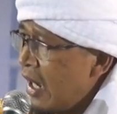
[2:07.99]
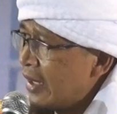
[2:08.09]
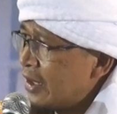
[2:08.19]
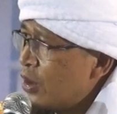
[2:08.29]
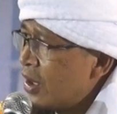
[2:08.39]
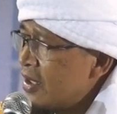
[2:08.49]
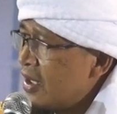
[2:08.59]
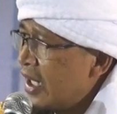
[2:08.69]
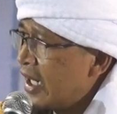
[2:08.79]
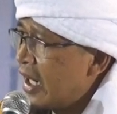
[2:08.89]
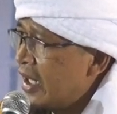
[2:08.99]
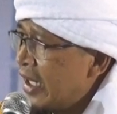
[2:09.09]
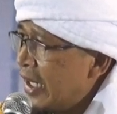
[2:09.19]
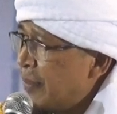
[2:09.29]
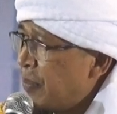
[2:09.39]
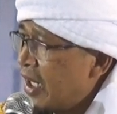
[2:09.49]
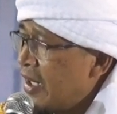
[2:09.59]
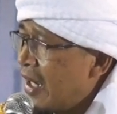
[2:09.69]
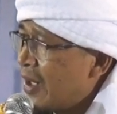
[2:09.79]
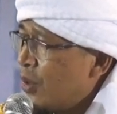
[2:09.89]
atau kejelekan
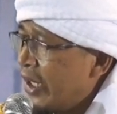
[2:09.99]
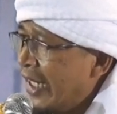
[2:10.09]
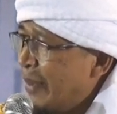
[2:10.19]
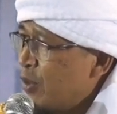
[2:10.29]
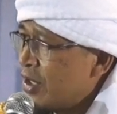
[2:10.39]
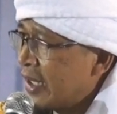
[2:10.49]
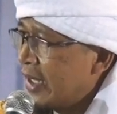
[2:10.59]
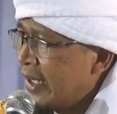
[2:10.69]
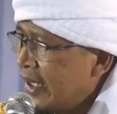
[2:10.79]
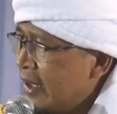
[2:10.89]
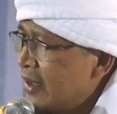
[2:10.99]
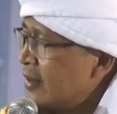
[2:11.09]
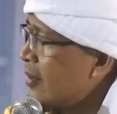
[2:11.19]
perilaku ibu sendiri.